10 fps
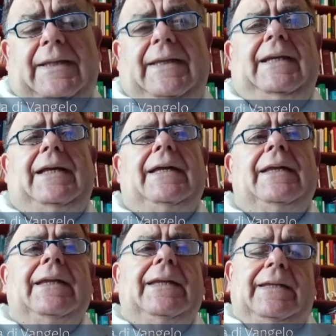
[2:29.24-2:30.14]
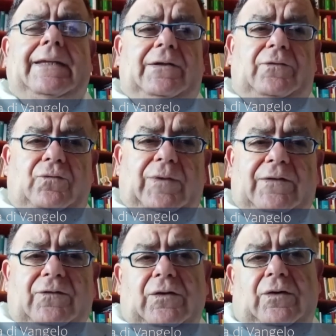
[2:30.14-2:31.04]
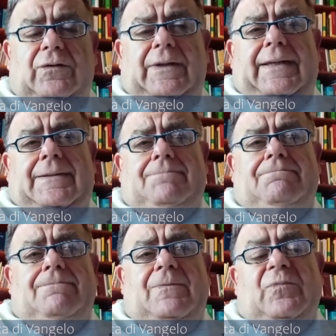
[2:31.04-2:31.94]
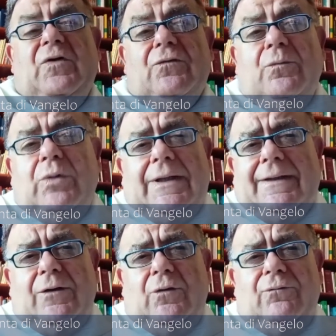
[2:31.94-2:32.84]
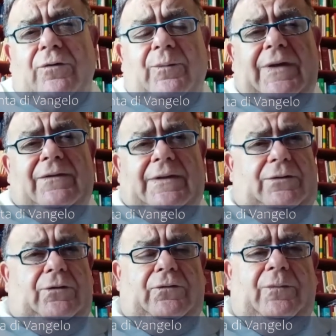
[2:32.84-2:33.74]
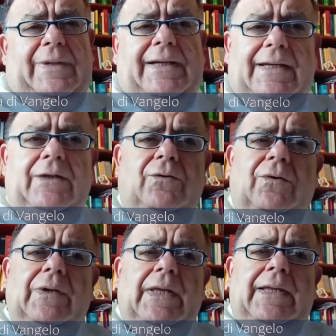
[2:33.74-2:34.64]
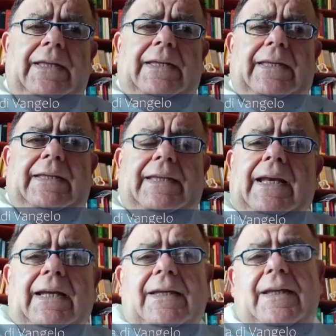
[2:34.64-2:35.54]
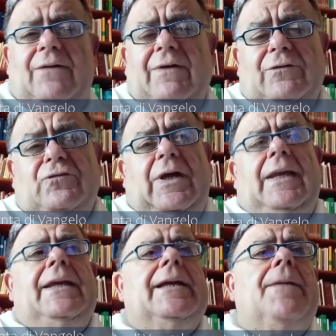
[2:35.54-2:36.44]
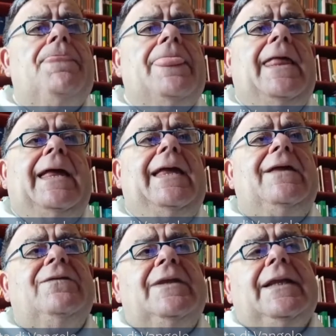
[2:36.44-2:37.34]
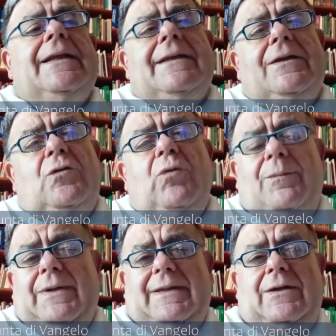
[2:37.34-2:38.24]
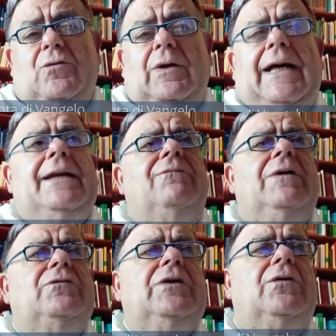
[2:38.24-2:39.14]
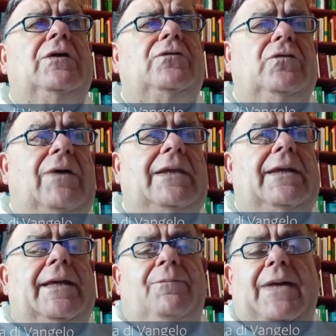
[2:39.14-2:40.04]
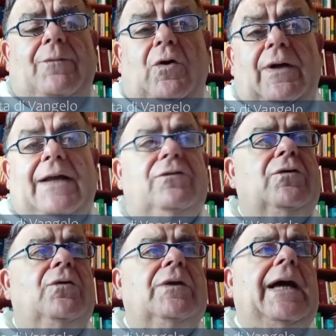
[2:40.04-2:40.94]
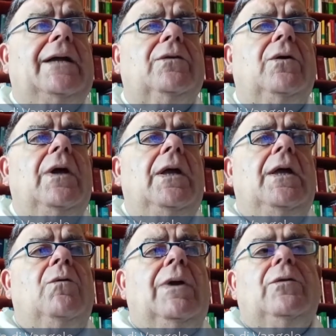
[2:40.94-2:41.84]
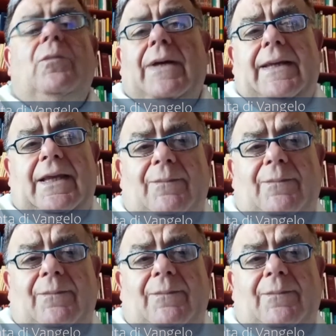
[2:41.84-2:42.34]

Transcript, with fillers: della eh, risurrezione, mm, forse un po' anticonformista, non lo so, ma credo eh, nella linea evangelica. E si tratta di due particolari. Il Vangelo di Giovanni che abbiamo ora ascoltato, quando Maria di